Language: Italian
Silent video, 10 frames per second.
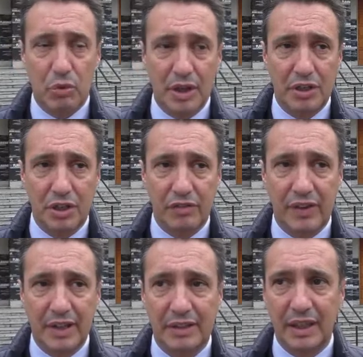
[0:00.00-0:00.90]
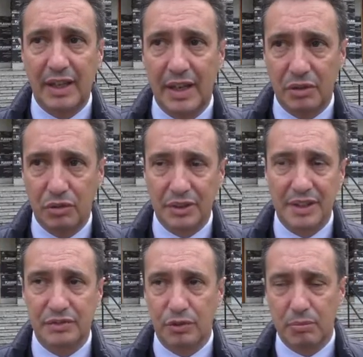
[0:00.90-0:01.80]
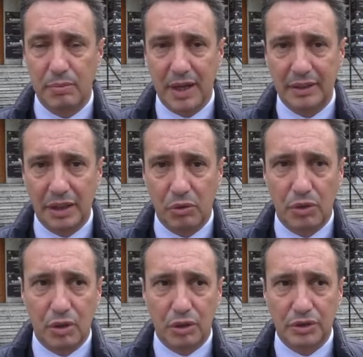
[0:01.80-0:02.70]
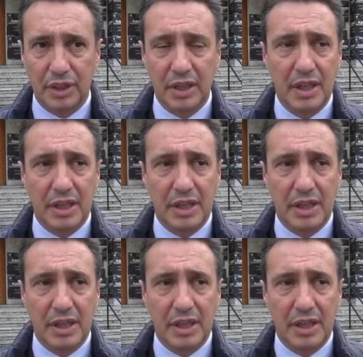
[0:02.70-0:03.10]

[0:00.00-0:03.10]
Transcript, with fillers: quelle già fatte le hanno trasformate in qualcosa